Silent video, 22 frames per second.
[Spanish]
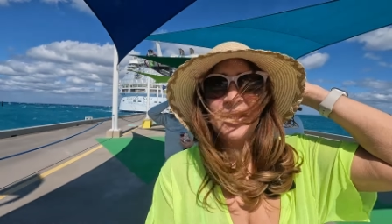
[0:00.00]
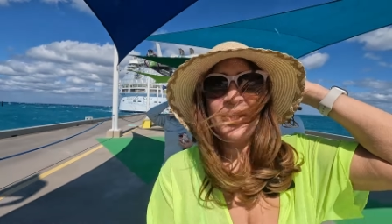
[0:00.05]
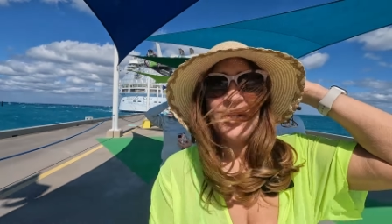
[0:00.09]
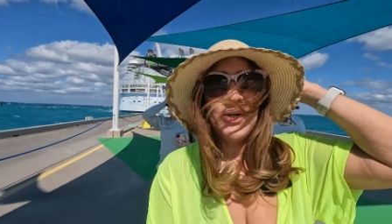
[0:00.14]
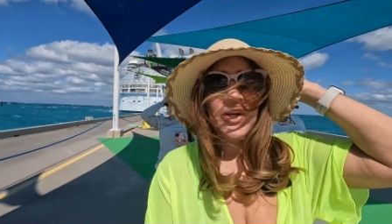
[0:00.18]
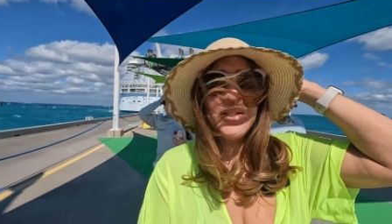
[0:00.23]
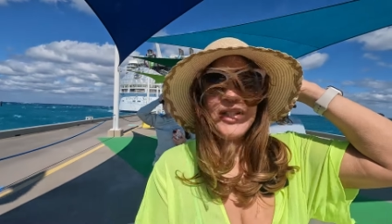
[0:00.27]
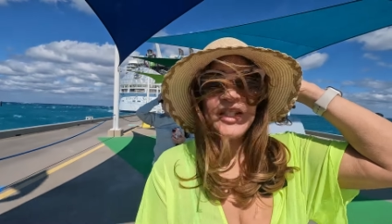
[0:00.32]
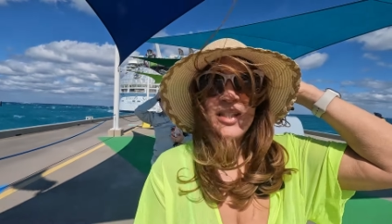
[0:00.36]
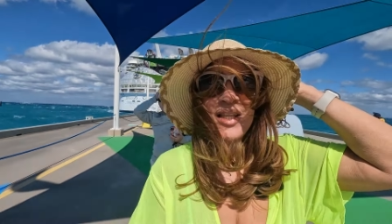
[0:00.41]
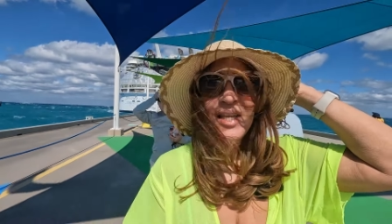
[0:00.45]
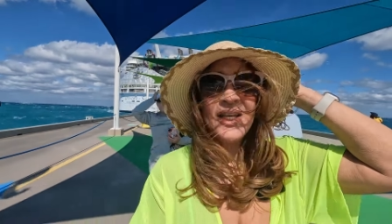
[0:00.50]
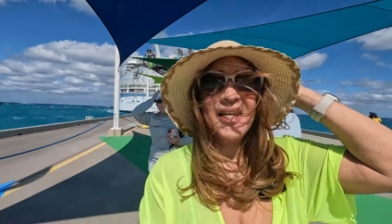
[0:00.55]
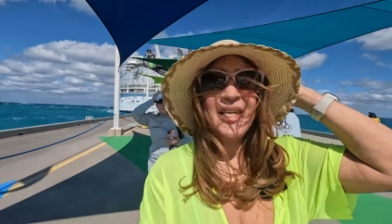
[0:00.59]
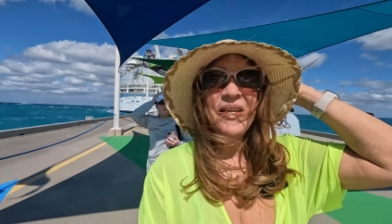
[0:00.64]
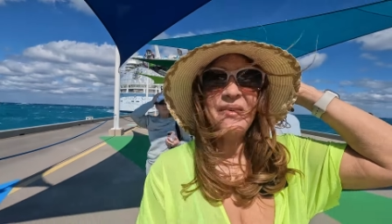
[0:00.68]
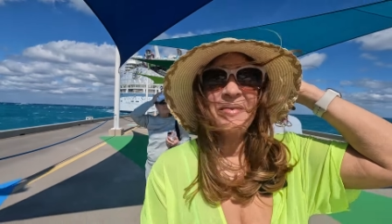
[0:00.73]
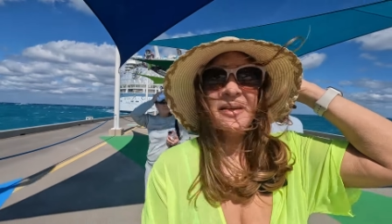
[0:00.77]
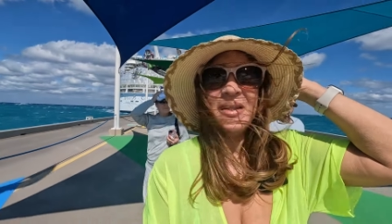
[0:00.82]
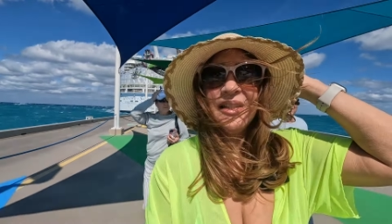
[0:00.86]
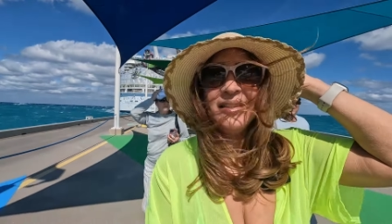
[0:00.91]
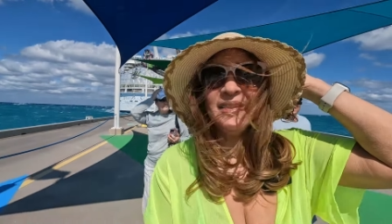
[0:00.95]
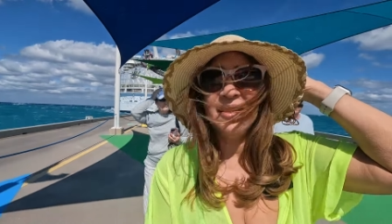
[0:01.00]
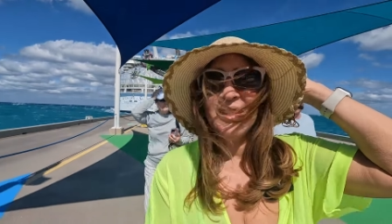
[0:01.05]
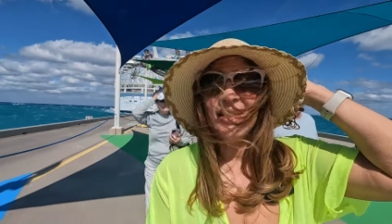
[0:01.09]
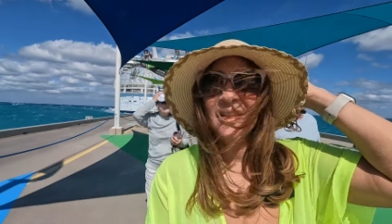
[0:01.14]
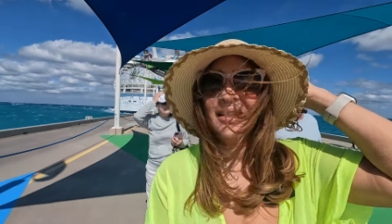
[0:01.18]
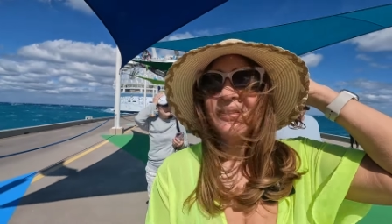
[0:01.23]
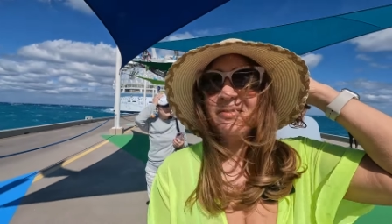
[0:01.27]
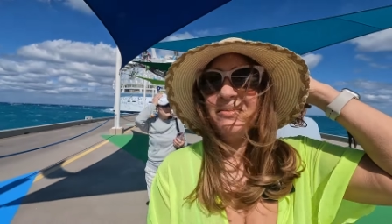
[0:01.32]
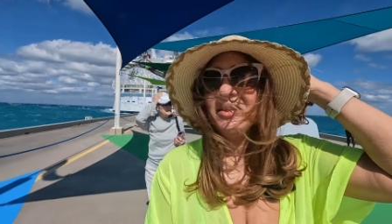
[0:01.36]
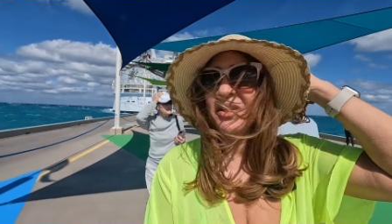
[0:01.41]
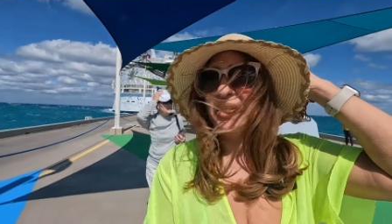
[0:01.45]
12 y 20
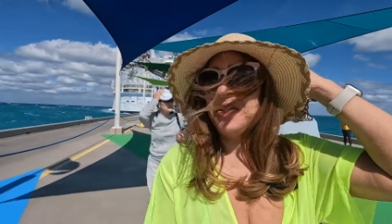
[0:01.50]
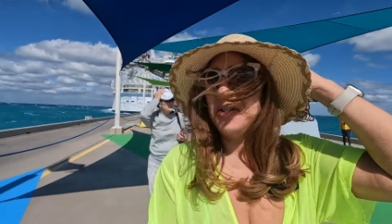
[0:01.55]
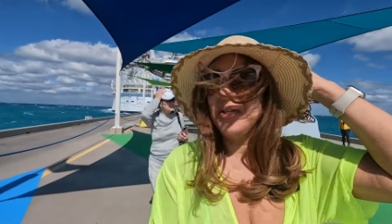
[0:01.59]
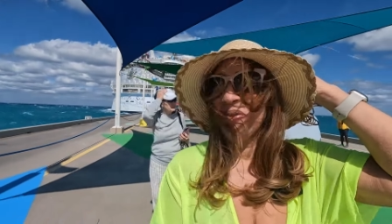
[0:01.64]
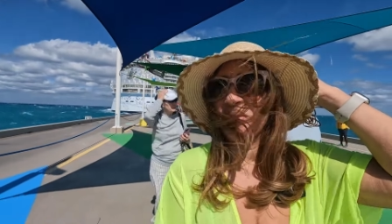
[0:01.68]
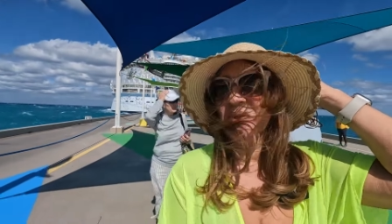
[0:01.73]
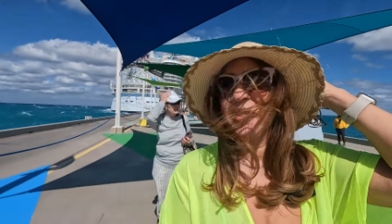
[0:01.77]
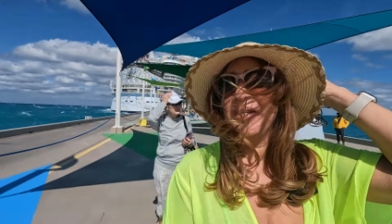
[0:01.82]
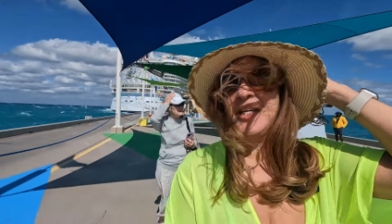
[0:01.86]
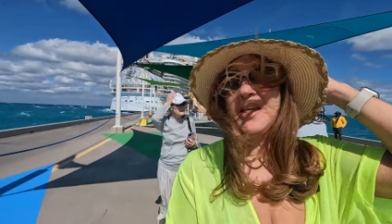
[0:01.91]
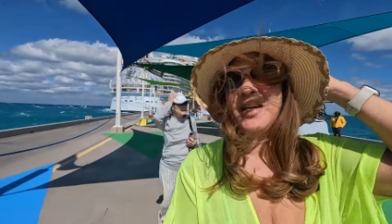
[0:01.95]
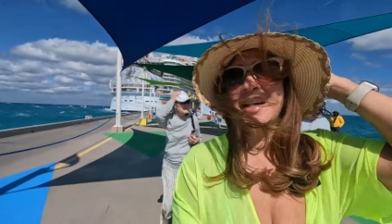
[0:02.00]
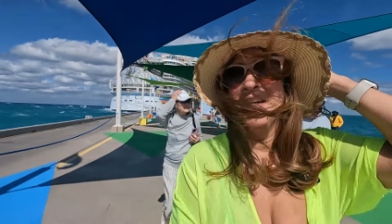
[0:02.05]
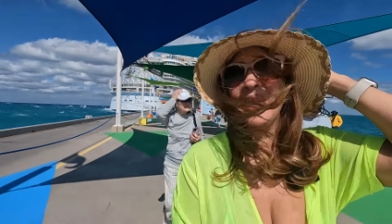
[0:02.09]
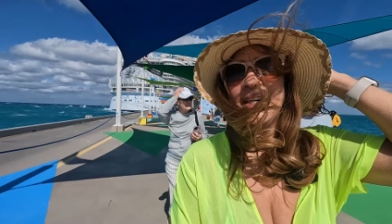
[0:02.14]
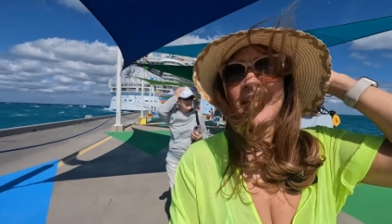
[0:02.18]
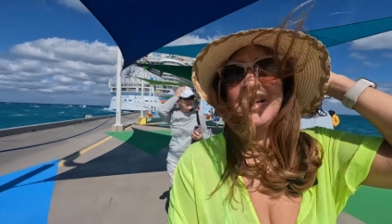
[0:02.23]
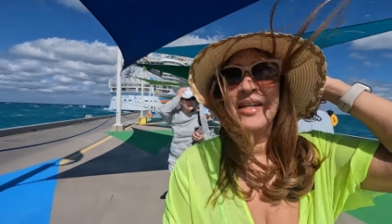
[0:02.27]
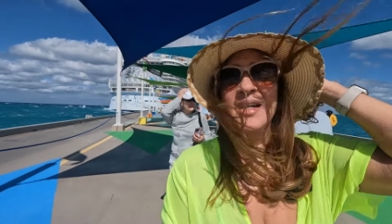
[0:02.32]
del mediodía.